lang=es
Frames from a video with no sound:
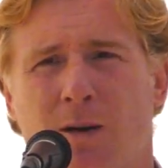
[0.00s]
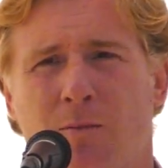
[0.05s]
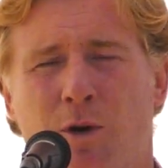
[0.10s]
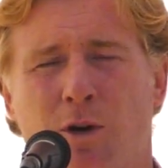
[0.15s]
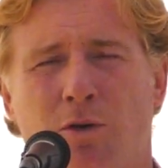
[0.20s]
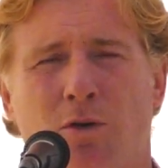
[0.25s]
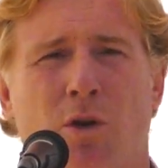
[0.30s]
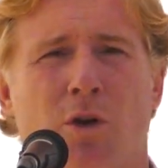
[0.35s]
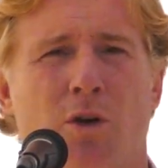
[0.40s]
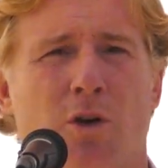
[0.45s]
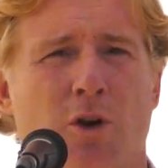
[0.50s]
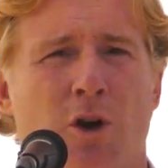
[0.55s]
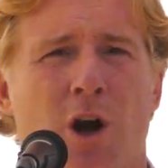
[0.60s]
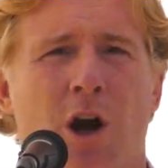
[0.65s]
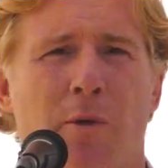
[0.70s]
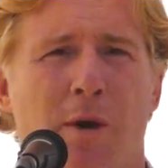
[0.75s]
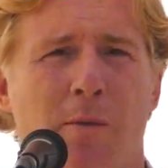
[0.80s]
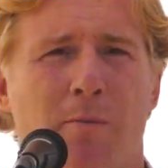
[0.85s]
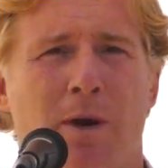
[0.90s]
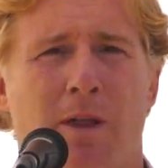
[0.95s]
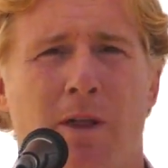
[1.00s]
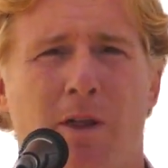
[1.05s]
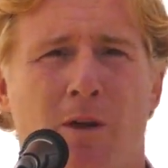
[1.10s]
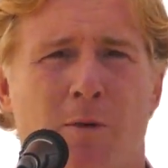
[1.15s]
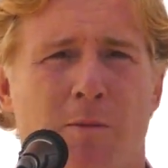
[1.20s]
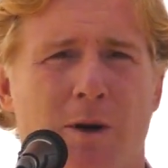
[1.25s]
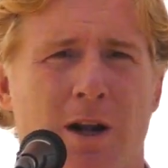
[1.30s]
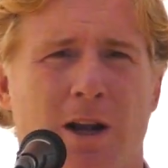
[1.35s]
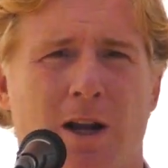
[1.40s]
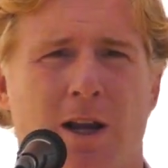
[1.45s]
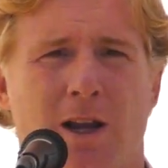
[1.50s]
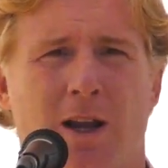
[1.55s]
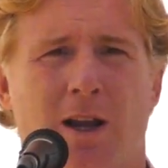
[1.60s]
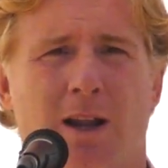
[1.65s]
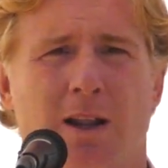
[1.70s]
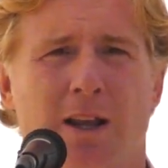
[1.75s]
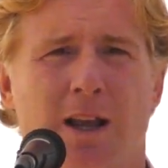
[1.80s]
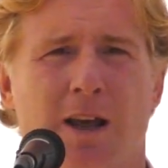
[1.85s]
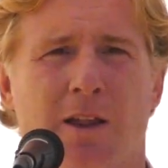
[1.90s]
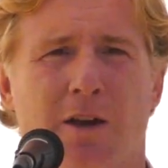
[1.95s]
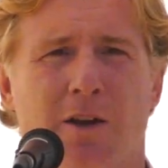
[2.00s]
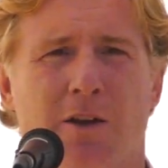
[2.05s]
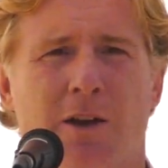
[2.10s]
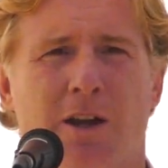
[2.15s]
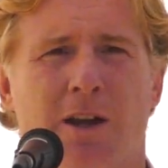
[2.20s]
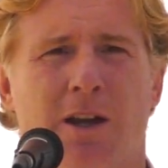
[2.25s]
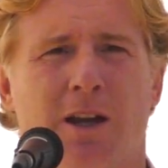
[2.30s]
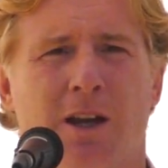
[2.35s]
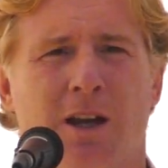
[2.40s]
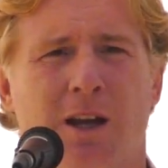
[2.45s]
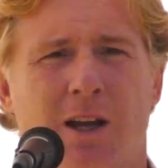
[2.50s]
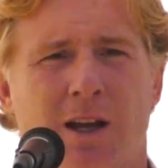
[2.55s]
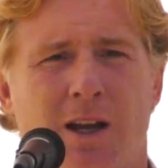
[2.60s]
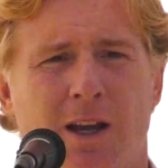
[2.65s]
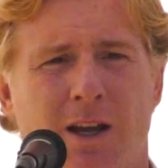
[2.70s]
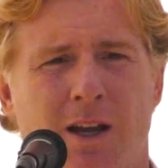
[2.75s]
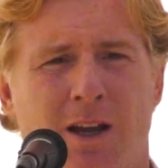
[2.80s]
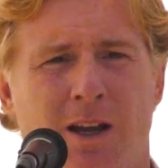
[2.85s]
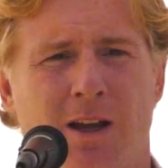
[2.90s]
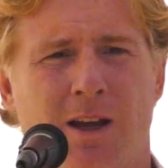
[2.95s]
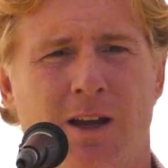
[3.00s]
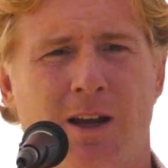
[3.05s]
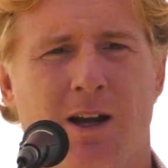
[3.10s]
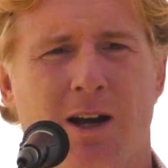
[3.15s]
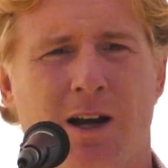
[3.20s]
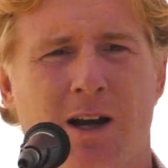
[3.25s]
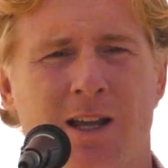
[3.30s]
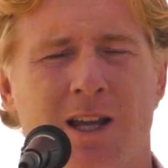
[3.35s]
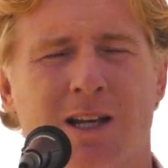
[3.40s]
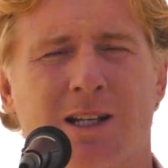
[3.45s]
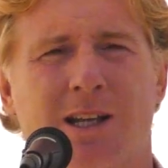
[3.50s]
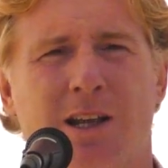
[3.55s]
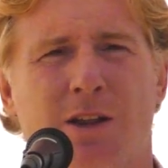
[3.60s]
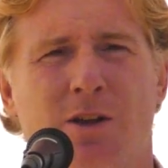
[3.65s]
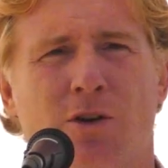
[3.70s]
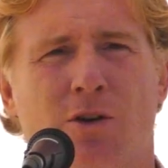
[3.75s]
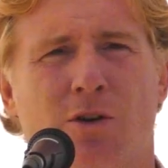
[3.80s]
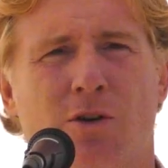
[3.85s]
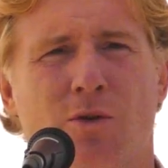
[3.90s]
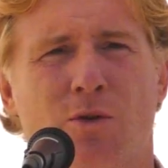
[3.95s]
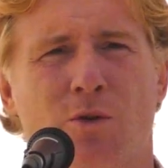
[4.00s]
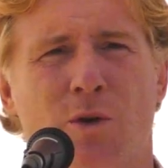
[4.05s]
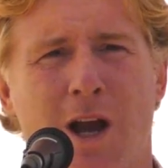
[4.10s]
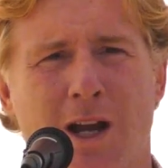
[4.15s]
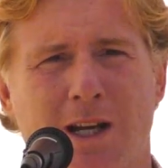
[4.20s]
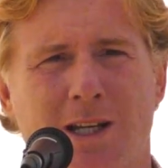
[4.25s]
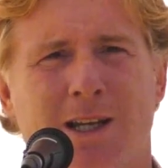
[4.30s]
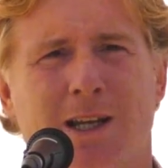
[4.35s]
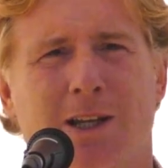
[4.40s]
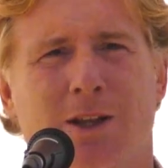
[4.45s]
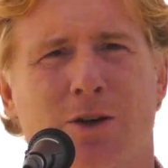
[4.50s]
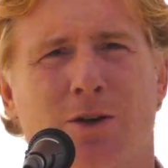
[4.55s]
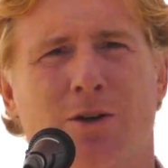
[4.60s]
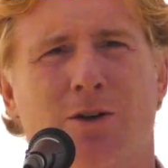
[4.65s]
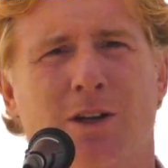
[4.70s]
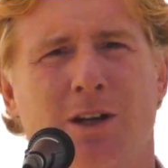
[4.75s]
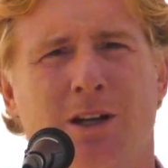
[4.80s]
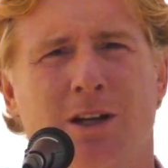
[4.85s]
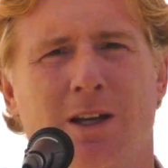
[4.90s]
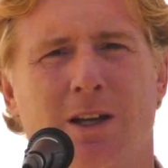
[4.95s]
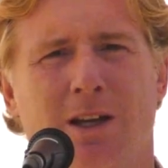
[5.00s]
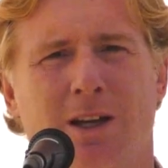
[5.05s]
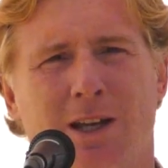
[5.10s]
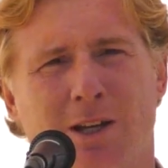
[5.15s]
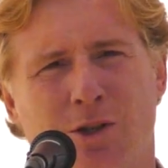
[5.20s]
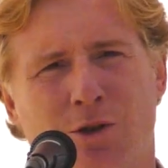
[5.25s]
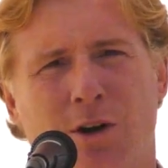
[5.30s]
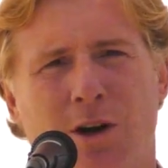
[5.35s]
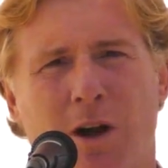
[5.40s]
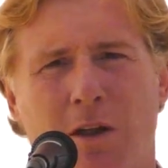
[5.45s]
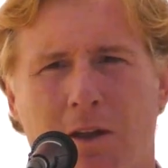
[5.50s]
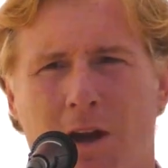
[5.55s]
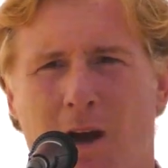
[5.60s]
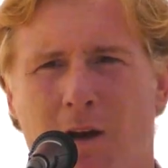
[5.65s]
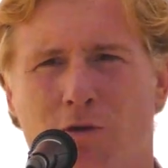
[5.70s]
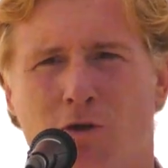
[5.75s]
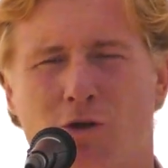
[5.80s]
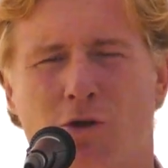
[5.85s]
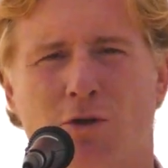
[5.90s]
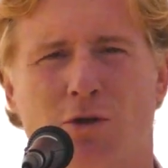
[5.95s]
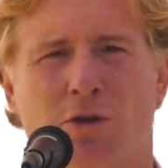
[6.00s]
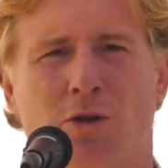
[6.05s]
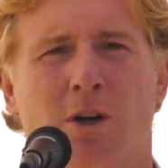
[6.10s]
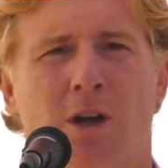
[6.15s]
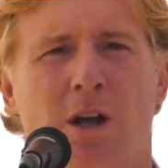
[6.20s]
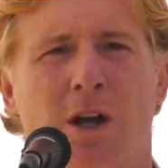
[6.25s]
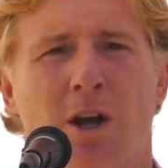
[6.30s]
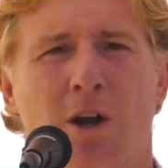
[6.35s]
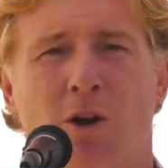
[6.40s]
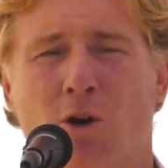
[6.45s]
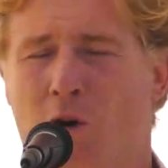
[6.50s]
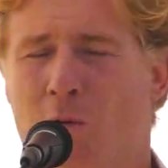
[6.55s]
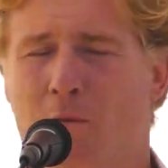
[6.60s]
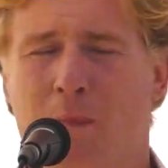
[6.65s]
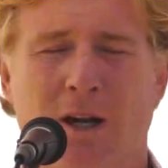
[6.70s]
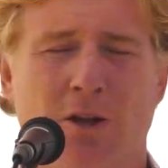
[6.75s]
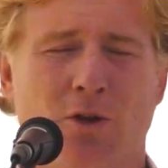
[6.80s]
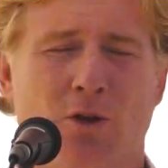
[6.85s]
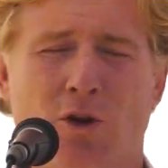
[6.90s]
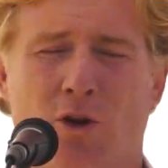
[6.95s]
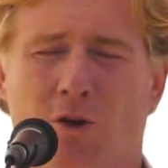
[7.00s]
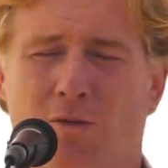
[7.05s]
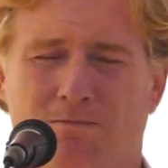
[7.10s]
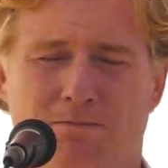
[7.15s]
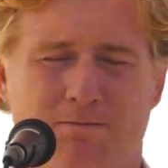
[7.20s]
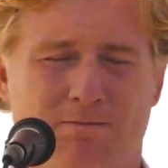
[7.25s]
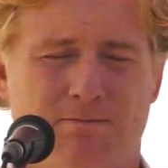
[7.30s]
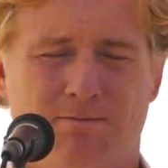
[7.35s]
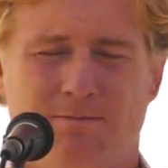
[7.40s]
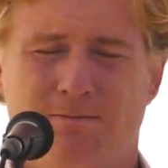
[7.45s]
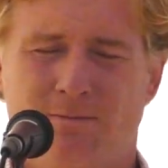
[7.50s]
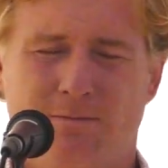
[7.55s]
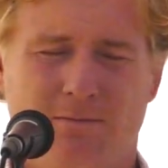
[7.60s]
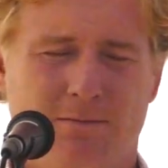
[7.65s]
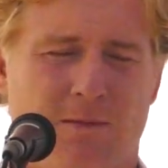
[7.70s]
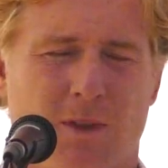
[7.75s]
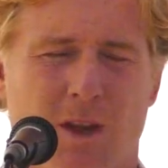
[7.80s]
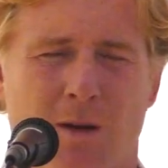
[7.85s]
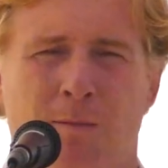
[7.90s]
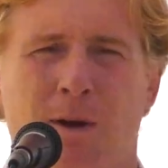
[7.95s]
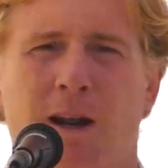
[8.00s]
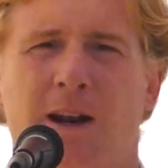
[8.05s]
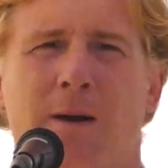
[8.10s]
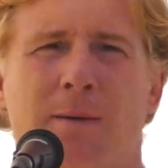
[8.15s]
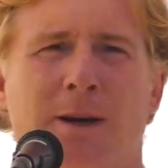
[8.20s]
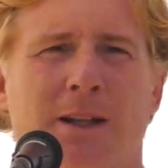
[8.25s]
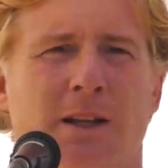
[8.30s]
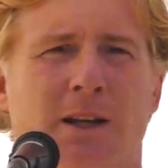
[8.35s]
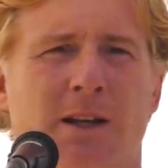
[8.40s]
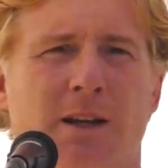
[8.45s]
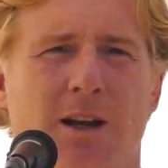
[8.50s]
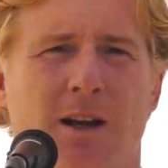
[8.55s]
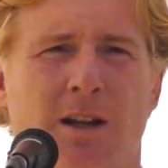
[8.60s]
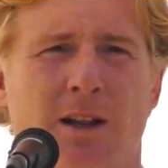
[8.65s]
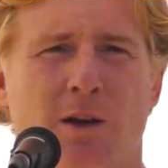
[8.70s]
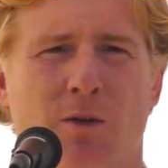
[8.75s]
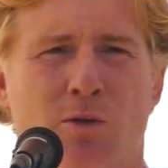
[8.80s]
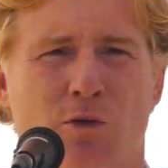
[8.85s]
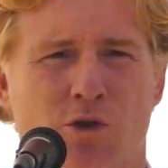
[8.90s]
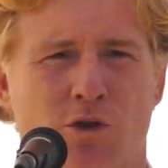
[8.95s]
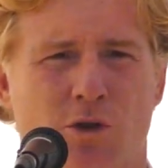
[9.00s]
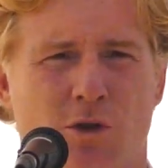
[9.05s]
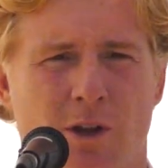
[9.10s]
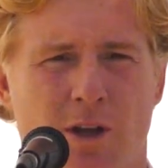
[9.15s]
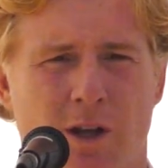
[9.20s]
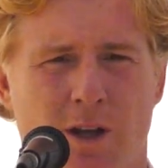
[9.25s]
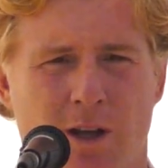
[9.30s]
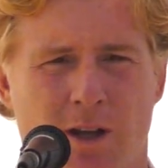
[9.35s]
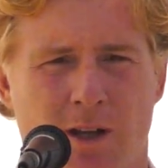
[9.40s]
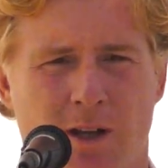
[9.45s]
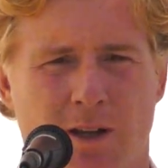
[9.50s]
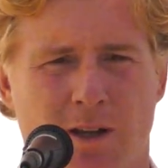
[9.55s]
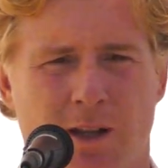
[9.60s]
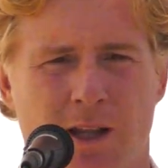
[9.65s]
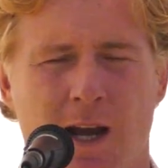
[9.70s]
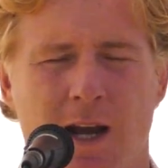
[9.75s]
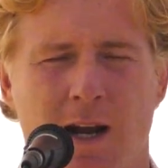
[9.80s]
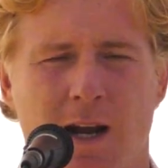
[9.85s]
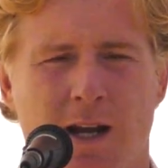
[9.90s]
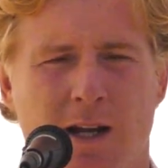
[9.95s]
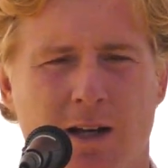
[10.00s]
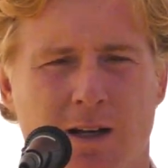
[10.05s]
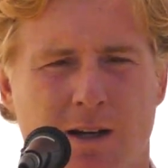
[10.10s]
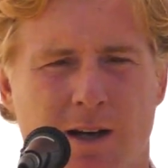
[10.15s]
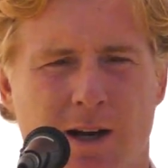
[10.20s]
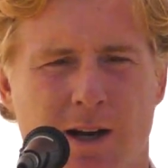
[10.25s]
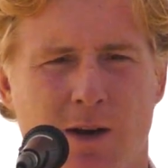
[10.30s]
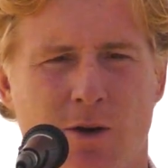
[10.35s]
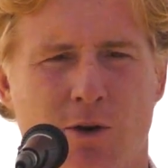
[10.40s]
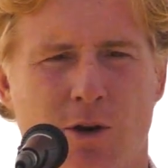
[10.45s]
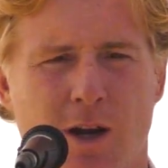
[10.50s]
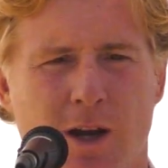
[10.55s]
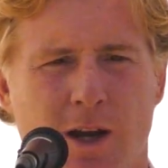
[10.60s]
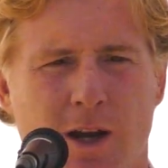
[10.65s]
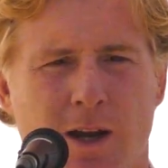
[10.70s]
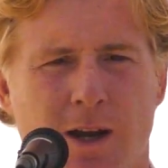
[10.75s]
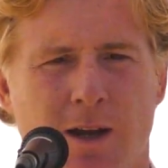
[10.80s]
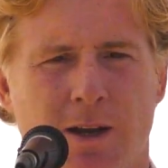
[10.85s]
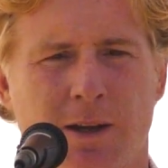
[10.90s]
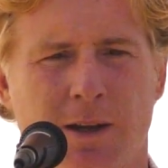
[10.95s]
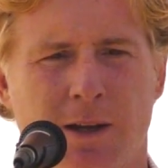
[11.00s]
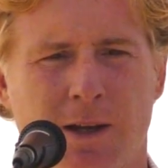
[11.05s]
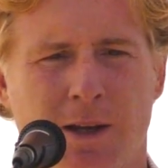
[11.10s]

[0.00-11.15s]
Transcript: pues todo lo que nos habéis pedido para que el día de hoy eh, haya sido un éxito y eso es gracias a vosotros. Comparto plenamente el discurso de, Ana. Creo que,